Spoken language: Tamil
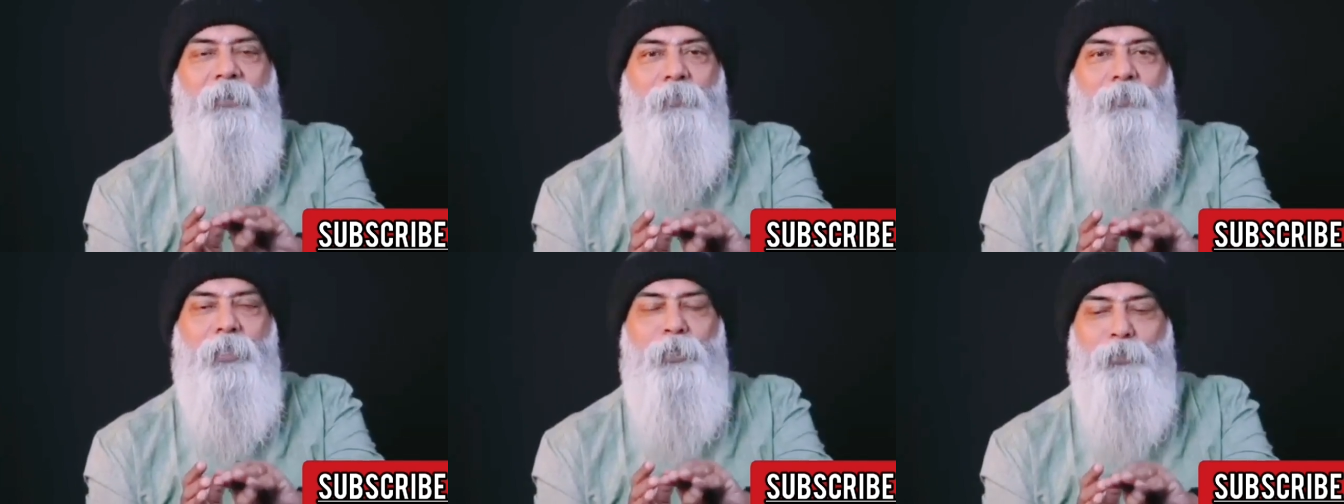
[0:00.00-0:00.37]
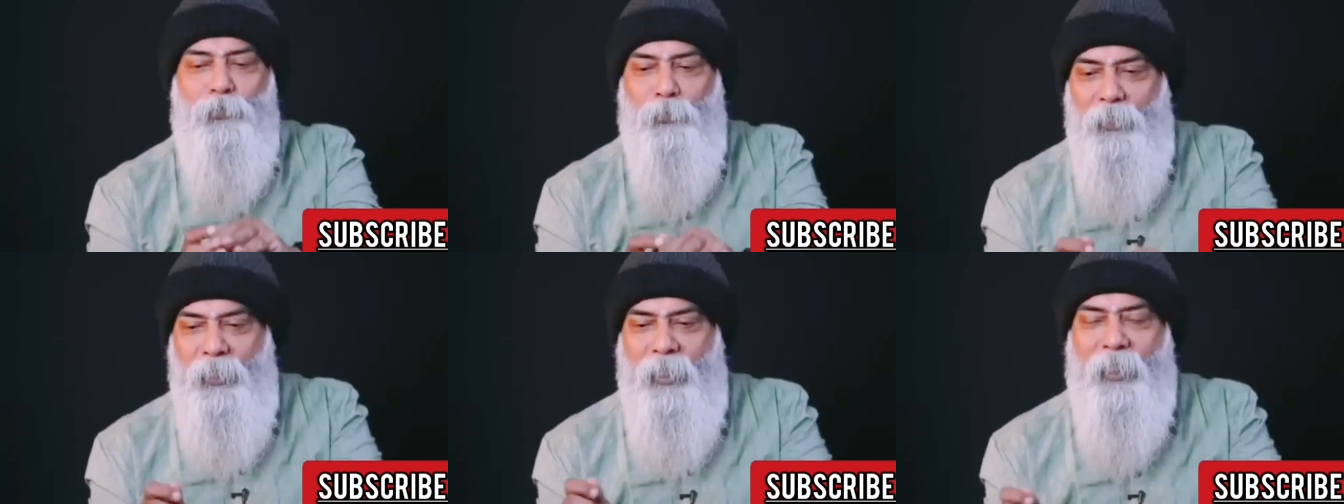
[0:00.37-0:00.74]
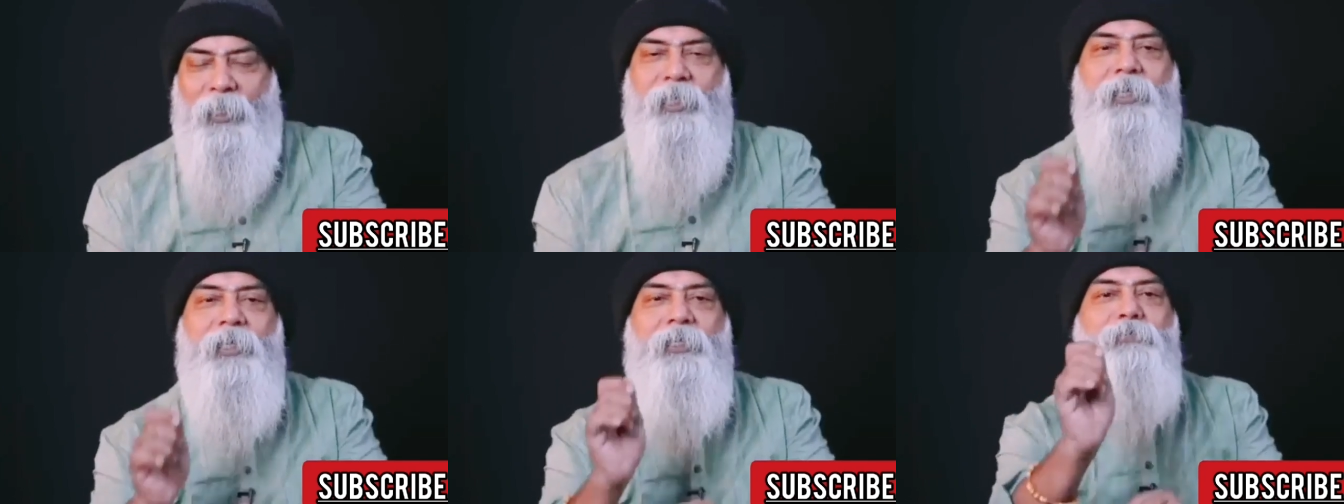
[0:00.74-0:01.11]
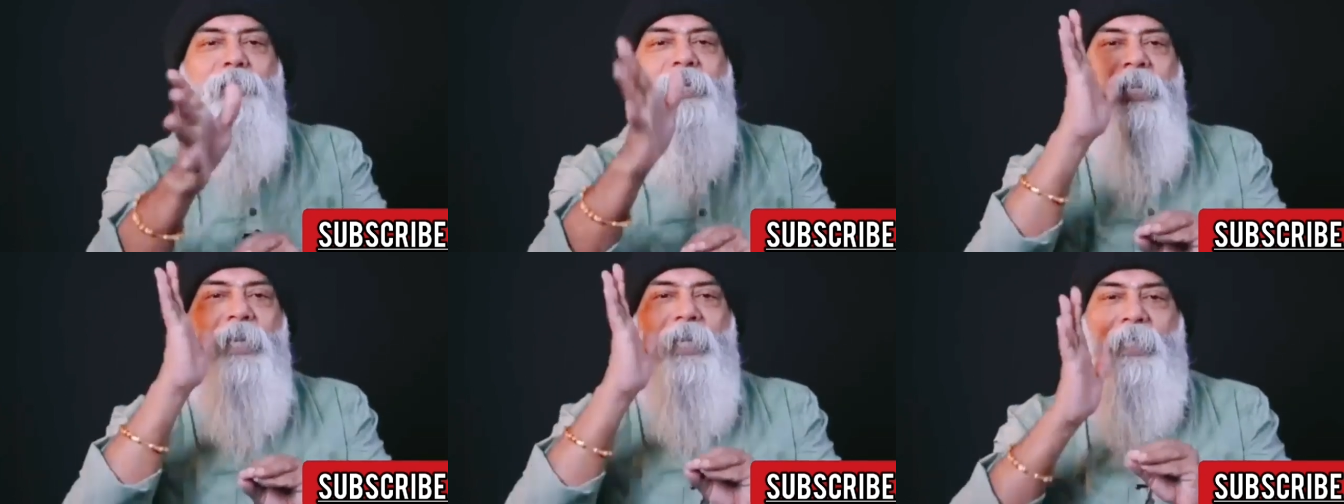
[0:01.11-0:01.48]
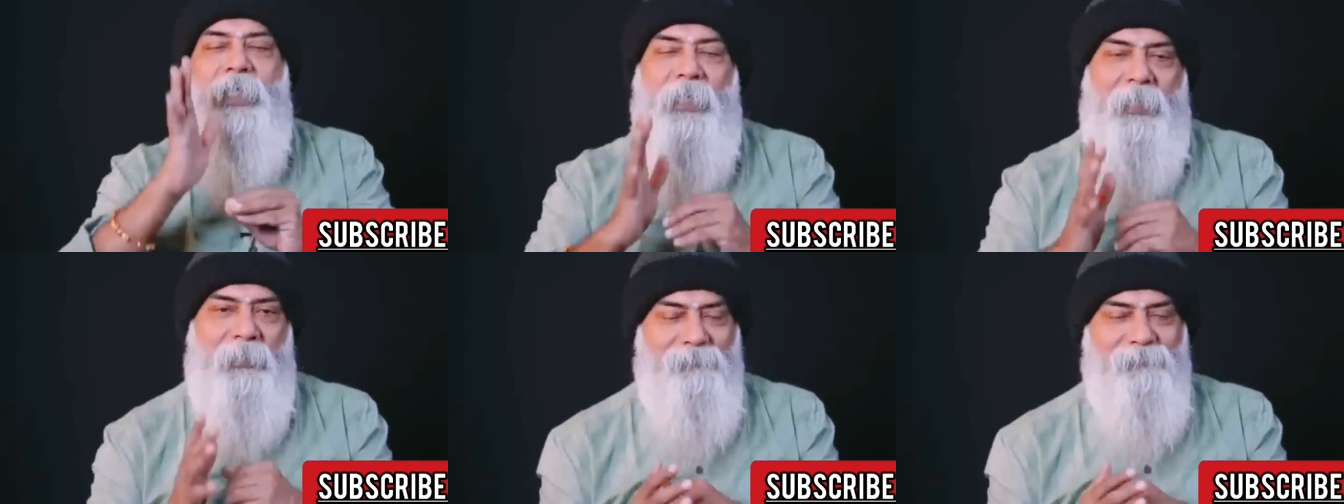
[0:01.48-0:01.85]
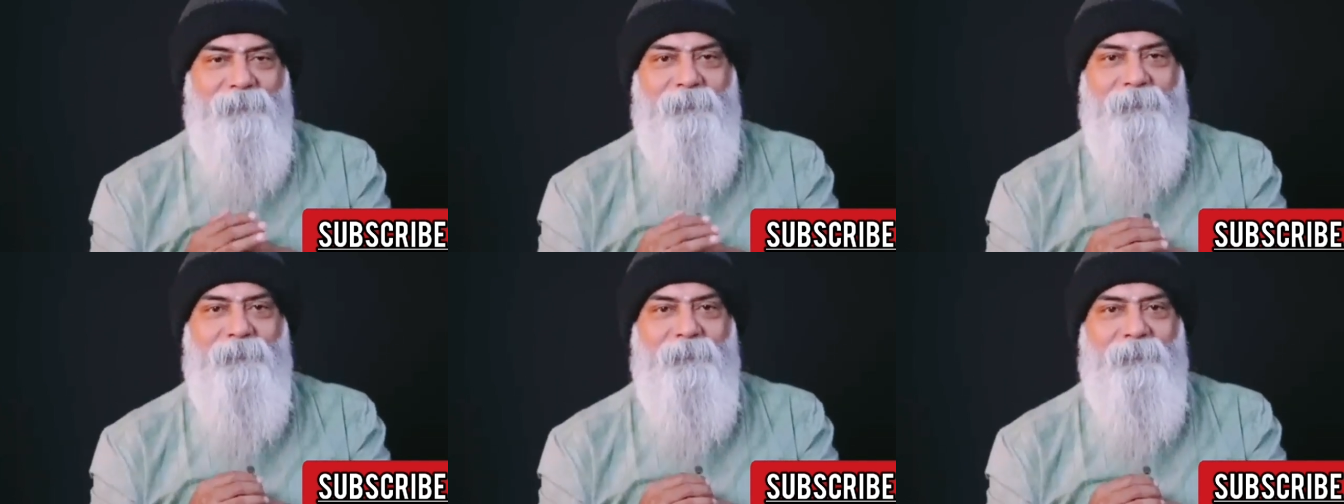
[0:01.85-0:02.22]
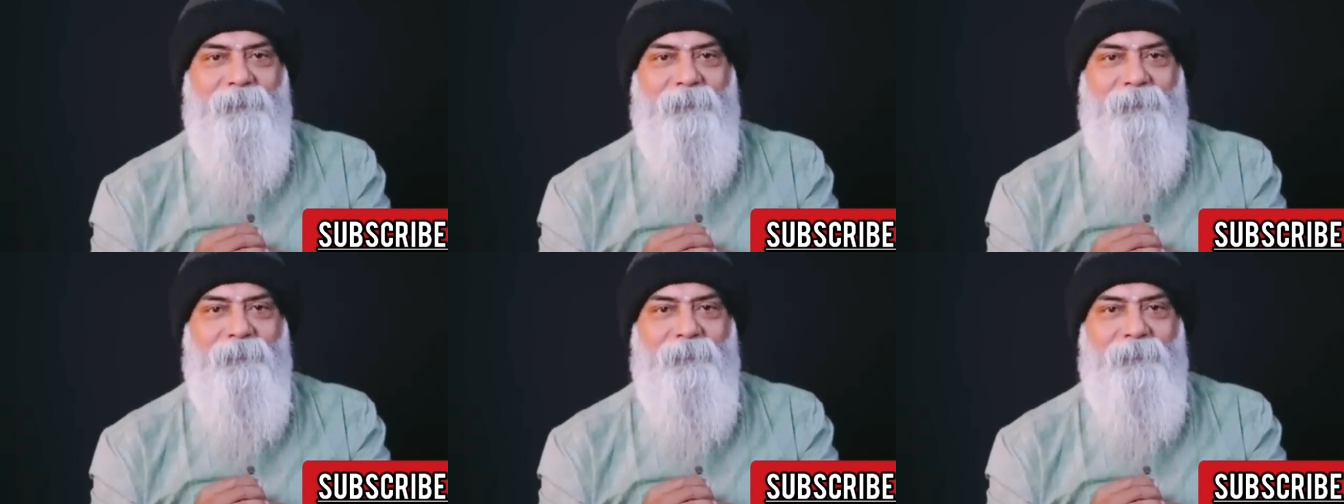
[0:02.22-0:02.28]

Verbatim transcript: அப்படின்னு சொல்லி கட்டை எடுத்து மண்டையில் அடிக்குது